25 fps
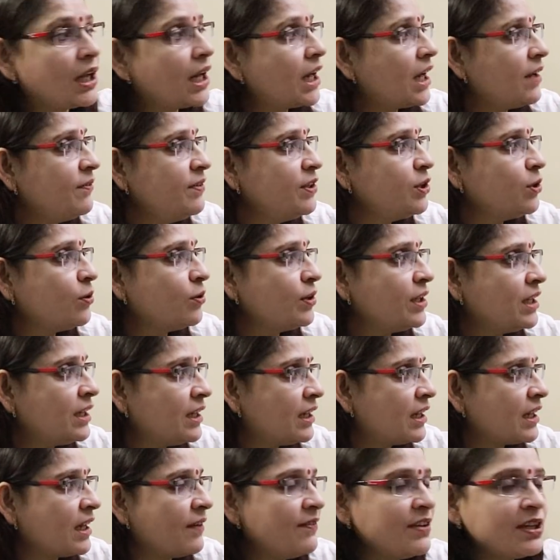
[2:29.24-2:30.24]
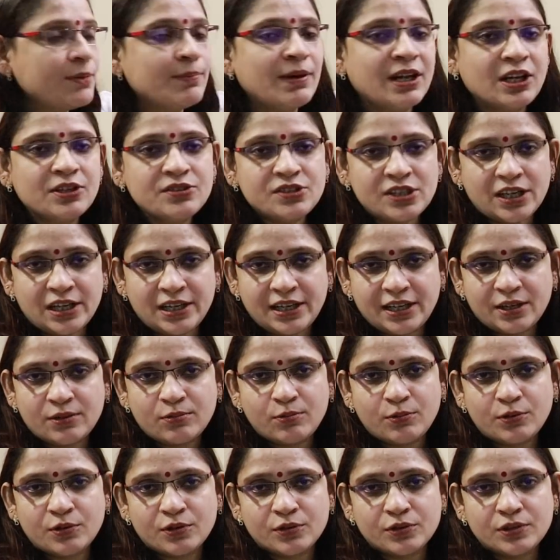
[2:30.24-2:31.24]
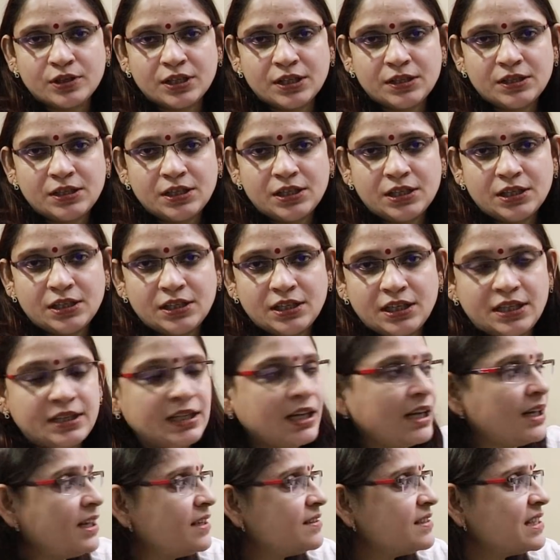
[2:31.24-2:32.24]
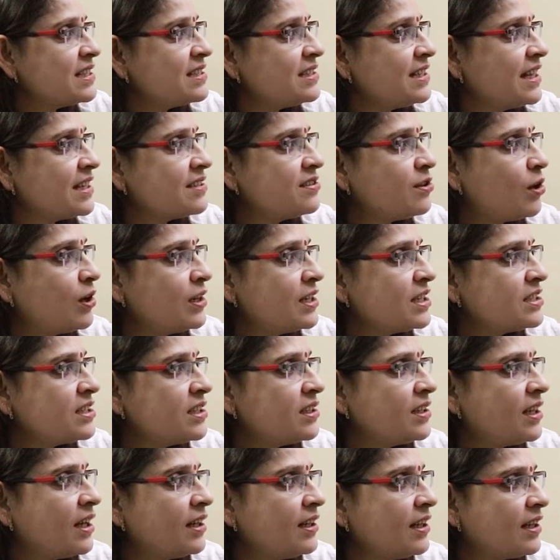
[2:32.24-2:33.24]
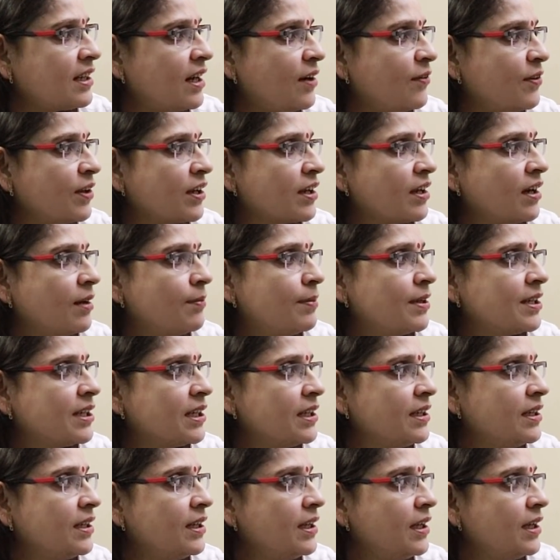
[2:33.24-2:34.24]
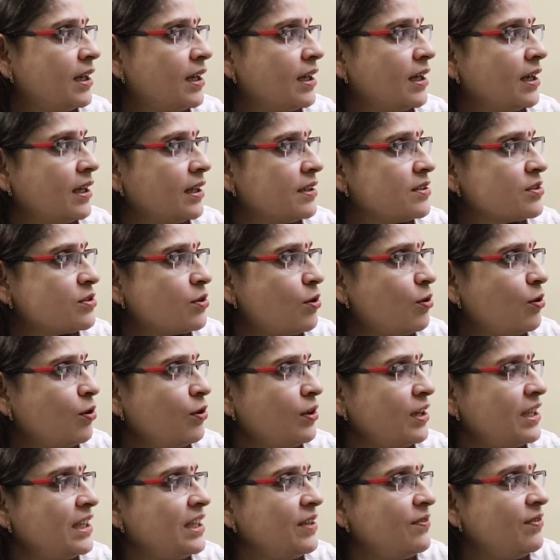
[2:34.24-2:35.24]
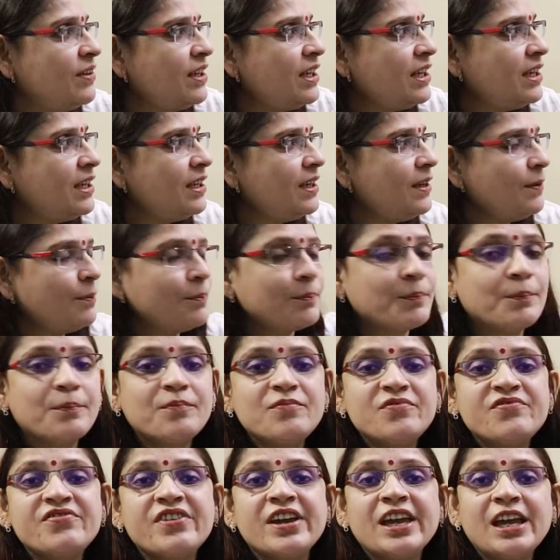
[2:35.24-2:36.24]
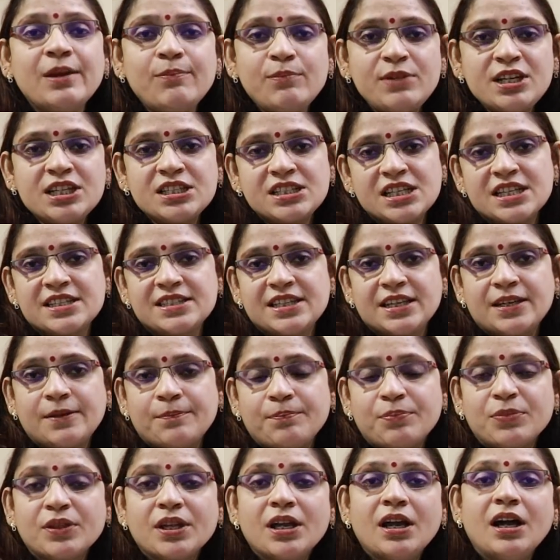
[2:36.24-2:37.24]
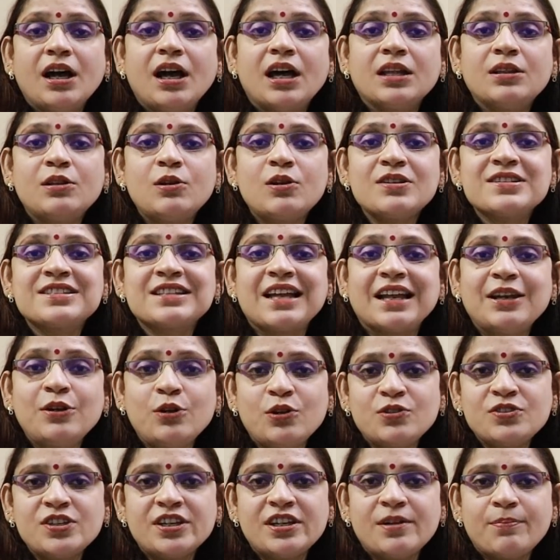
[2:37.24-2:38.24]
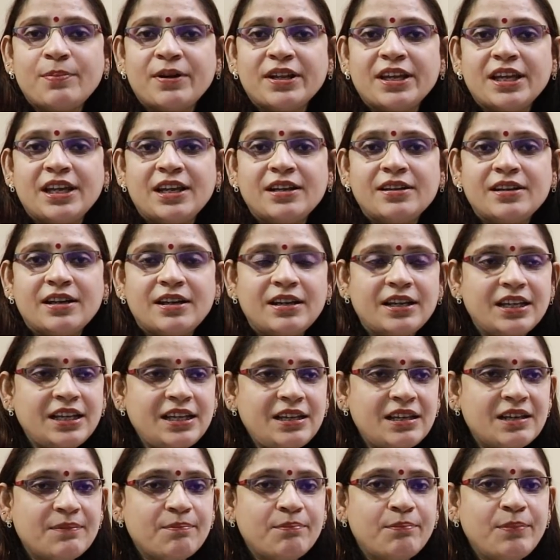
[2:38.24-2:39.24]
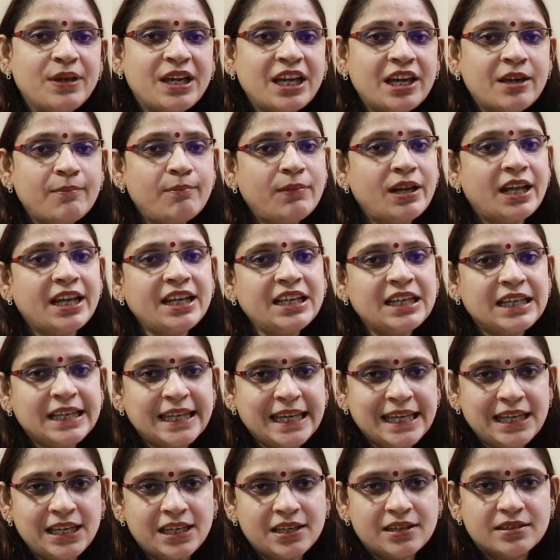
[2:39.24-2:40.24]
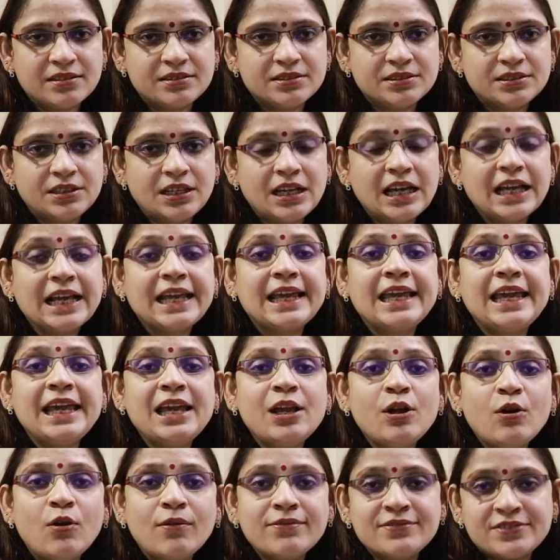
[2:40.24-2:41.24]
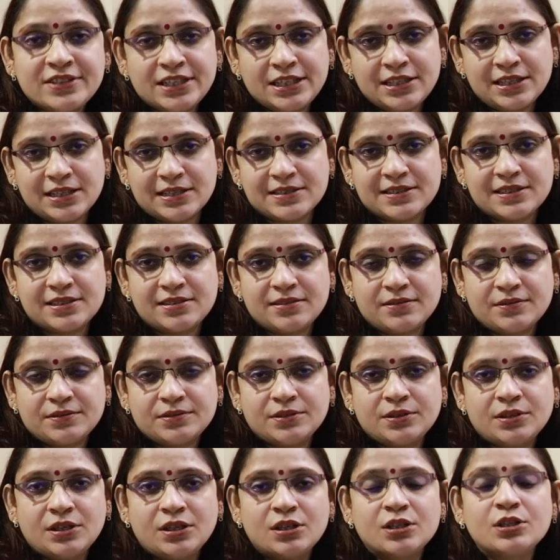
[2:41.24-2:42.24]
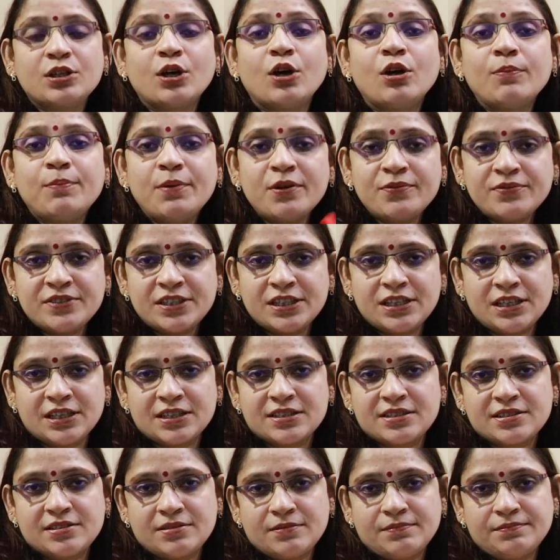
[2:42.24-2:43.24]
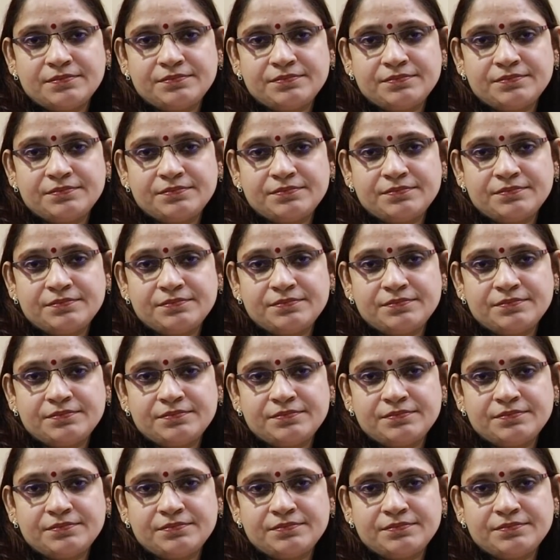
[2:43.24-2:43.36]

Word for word: రవితో ఇక్కడ రవికి బలం చాలా ఎక్కువ ఉంటుంది ఎందుకంటే జస్ట్ ఎగ్జాల్టేషన్ దాటి రావడం కాబట్టి సో ఇవి ఫేమ్ని ఇచ్చేసాయి అందులో సన్ వచ్చేటప్పటికి ఏంటంటే బికెమ్ లైక్ కింగ్ కింగ్ ఆఫ్ సింగర్స్ టాప్ ఆఫ్ సింగర్స్